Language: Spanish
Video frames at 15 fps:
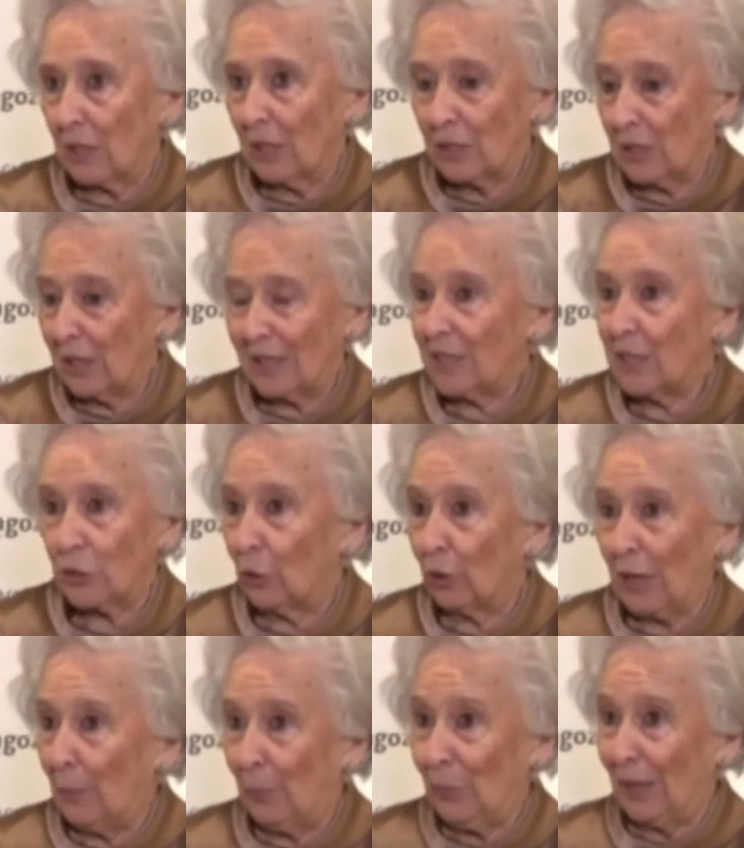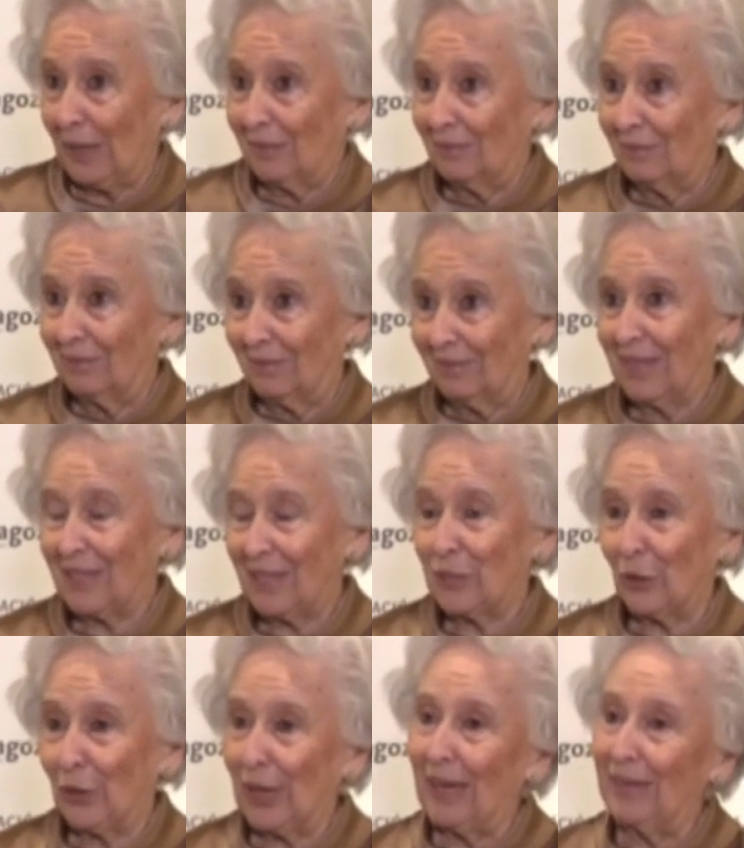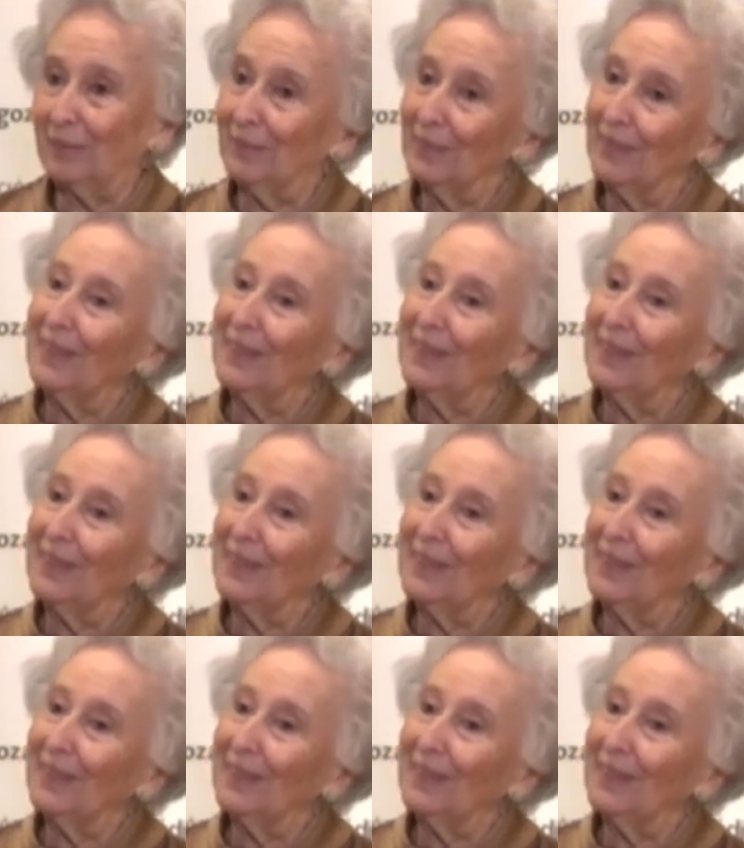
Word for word: es historia pura. Muchas